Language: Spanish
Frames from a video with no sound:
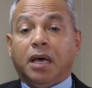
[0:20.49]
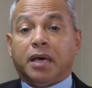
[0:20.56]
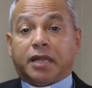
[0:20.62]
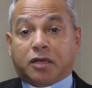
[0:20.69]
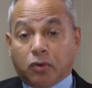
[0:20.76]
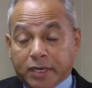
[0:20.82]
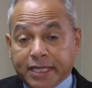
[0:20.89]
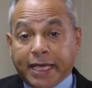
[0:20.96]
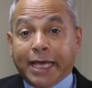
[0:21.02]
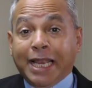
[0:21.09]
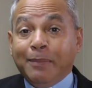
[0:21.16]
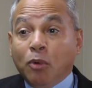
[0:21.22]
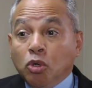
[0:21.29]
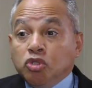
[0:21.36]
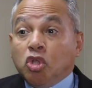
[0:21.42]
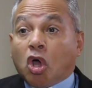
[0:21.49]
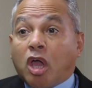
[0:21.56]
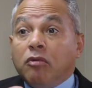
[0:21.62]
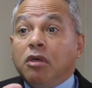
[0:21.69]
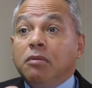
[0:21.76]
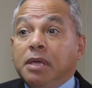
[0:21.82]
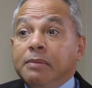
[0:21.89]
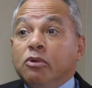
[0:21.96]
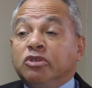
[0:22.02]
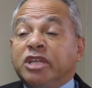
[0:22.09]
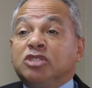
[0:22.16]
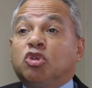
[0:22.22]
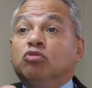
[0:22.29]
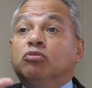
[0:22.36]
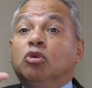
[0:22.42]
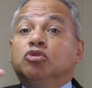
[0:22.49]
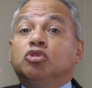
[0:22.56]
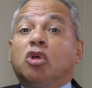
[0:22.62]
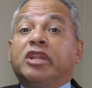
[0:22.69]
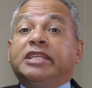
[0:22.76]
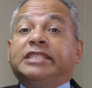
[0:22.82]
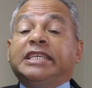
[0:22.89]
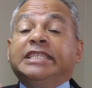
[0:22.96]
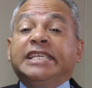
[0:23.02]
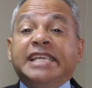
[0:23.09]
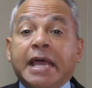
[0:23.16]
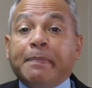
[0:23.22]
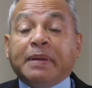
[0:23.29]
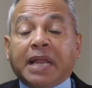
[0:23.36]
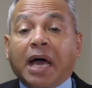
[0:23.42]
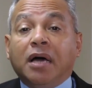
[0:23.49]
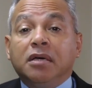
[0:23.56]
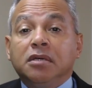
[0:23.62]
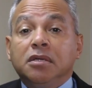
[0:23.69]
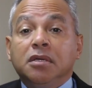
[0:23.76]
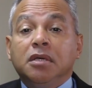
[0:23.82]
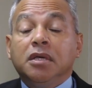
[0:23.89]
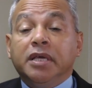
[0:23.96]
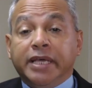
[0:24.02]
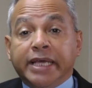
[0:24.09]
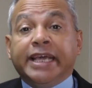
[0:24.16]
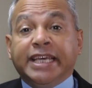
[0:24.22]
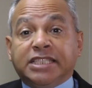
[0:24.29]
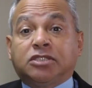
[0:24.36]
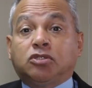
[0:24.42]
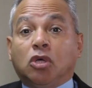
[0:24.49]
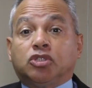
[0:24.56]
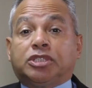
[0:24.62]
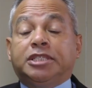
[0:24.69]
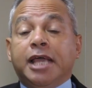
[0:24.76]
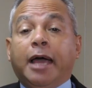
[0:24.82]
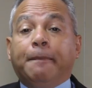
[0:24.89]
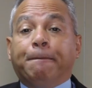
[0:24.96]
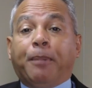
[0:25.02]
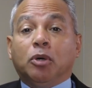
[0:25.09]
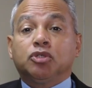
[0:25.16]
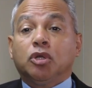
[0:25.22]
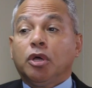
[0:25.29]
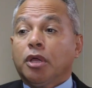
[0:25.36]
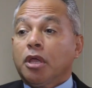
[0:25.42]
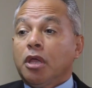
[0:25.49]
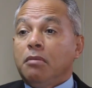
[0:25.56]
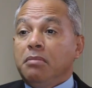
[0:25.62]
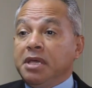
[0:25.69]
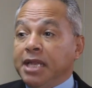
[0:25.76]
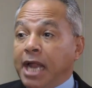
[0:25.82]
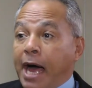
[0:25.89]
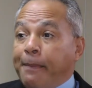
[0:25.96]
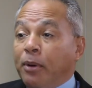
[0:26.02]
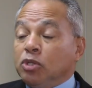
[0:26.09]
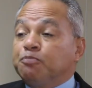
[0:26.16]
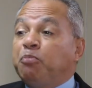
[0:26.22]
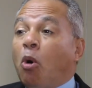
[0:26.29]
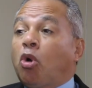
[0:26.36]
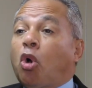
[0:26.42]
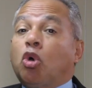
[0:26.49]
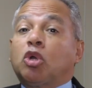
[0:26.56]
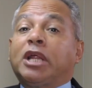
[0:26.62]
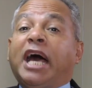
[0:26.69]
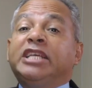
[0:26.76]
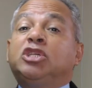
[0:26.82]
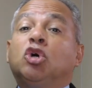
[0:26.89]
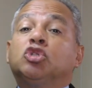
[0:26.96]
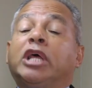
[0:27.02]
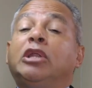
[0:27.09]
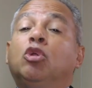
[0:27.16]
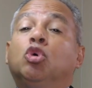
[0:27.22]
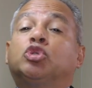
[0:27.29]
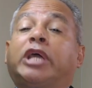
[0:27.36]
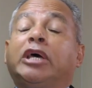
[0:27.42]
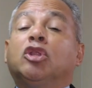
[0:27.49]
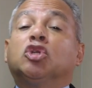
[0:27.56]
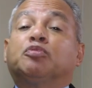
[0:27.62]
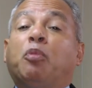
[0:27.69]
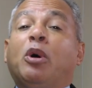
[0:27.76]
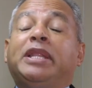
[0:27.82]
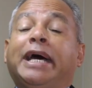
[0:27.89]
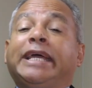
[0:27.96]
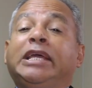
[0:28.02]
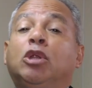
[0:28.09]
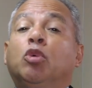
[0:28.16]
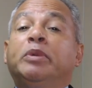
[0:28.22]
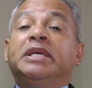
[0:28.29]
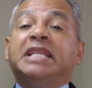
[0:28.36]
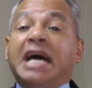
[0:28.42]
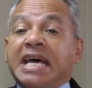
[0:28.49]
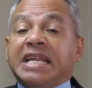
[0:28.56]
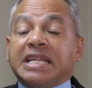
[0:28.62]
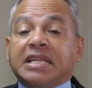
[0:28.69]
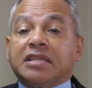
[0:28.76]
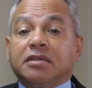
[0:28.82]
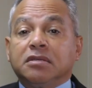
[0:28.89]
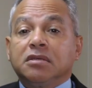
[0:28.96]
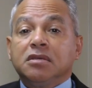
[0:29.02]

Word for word: Recuerde, el mundo que vivimos es un mundo de tiniebla. En estos tiempos miramos pocos rayos de luz que nos puedan iluminar.